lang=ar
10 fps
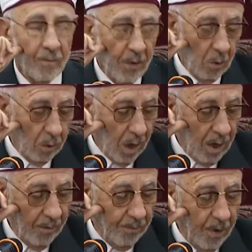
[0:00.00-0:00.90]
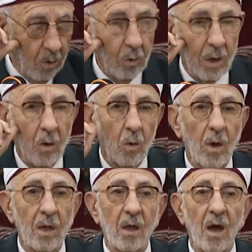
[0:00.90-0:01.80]
فيضاعفه
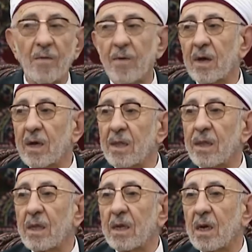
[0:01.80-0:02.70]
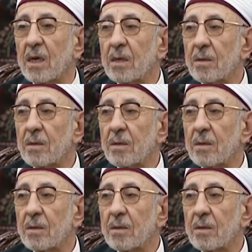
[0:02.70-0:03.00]
له أضعافا كثيرة